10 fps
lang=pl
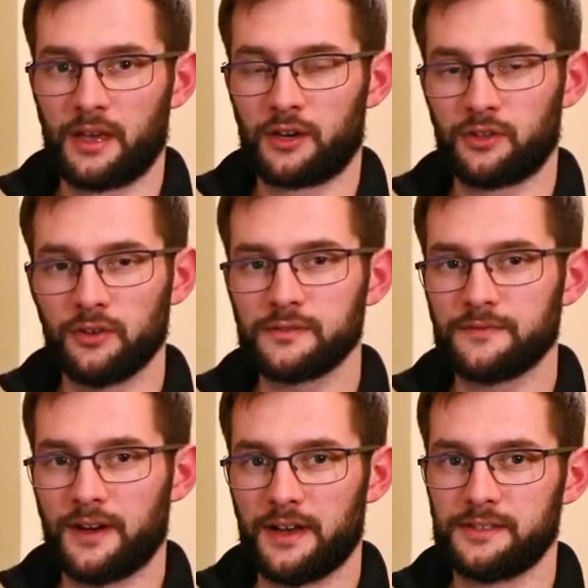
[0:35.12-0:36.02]
Kto z
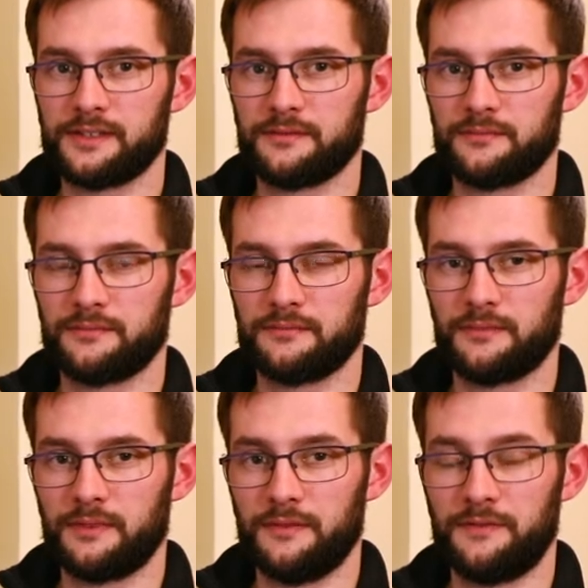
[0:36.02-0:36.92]
Was
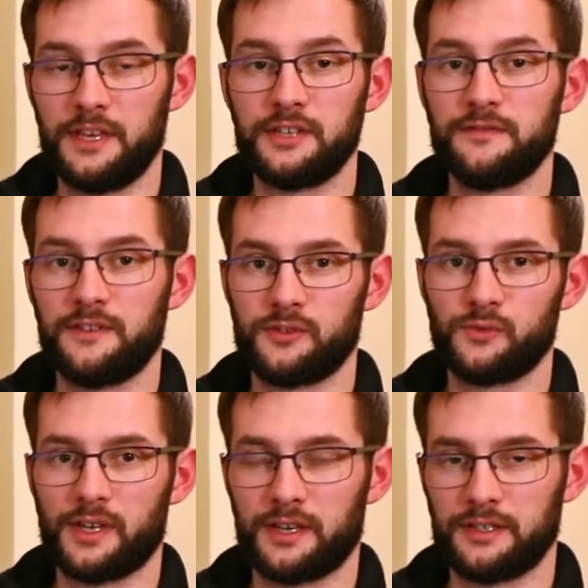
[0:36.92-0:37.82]
wierzy w
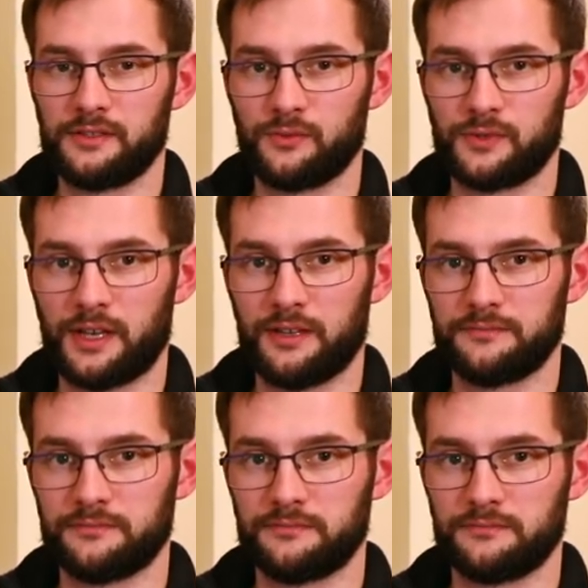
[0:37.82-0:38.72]
Jezusa Chrystusa?
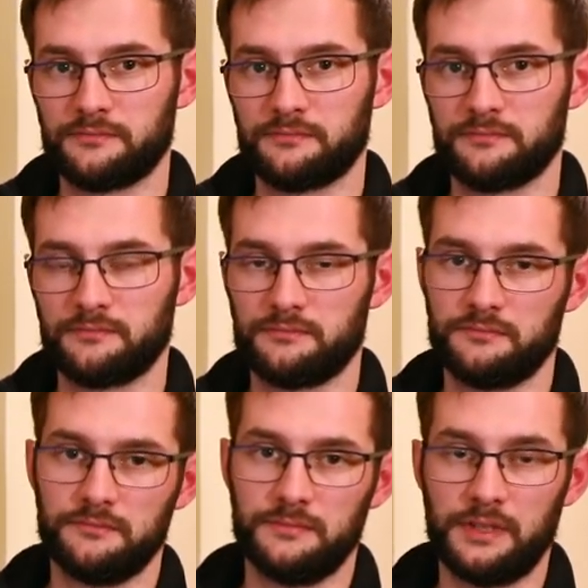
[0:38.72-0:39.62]

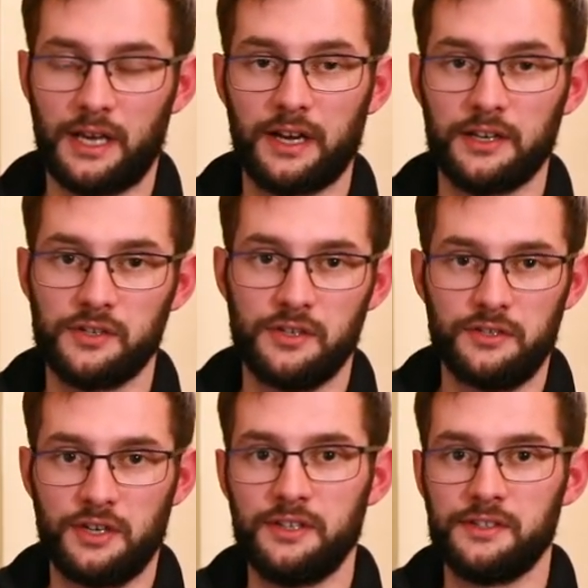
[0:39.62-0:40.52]
Jakaś
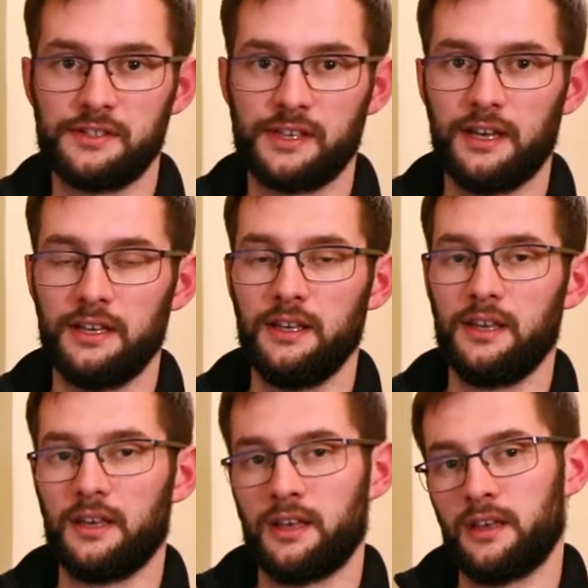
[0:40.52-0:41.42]
część sali
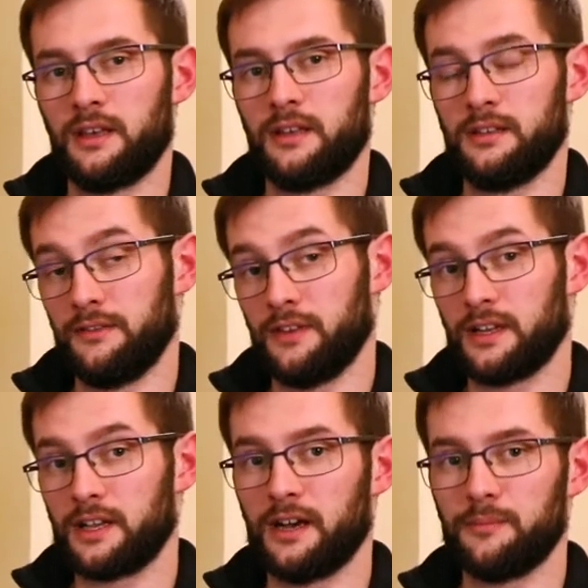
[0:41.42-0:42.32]

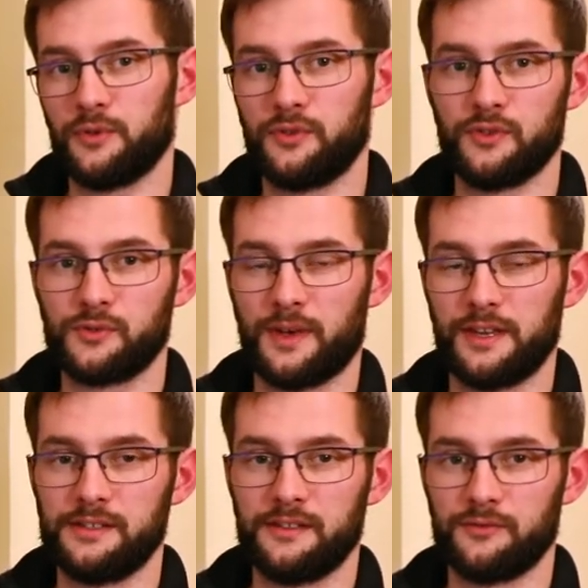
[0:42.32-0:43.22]
niewielka, podniosła
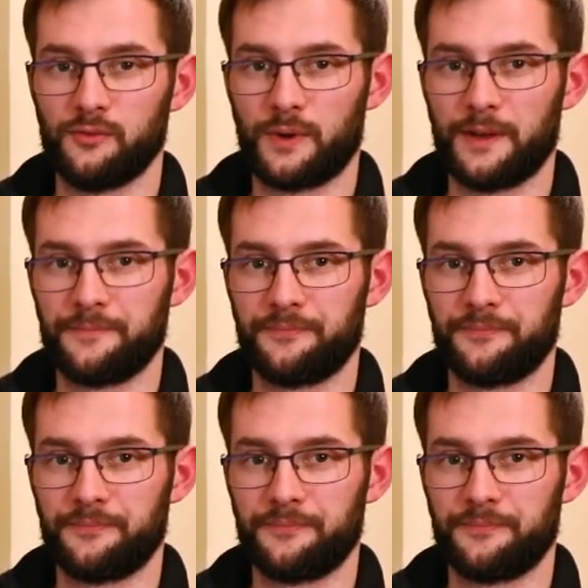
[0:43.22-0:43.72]
ręce w górę.